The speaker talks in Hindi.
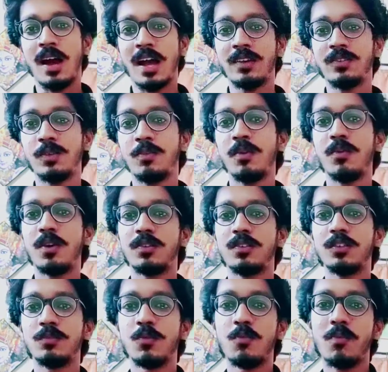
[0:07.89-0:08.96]
आरसीबी
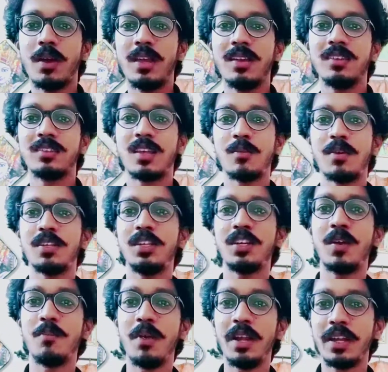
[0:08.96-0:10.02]
वर्सेस मुंबई शर्मा जी
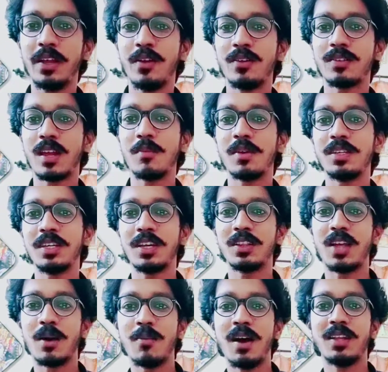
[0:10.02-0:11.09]
के बेटे और शर्मा जी के
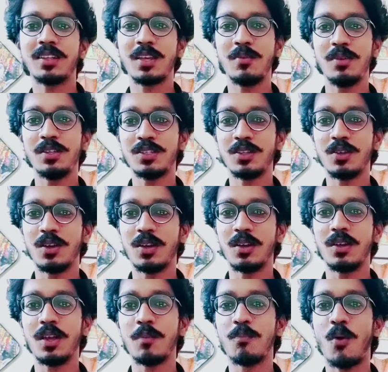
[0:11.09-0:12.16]
दामाद के बीच
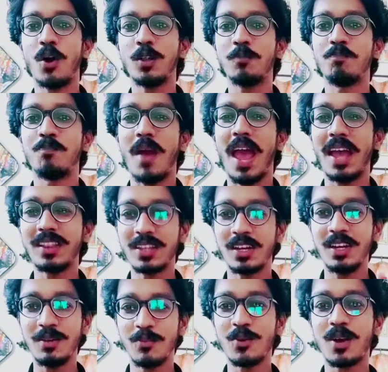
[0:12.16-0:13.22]
ये बहुत
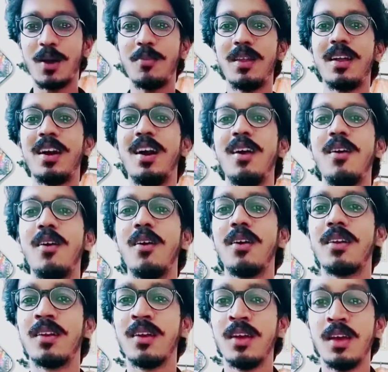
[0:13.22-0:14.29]
बेहतरीन मुकाबला रहा
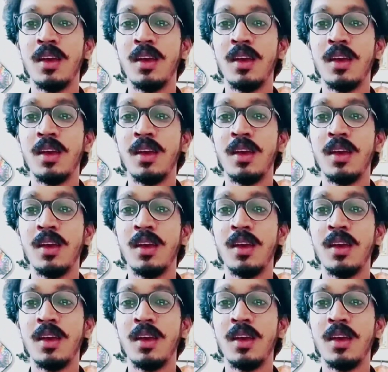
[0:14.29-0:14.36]
और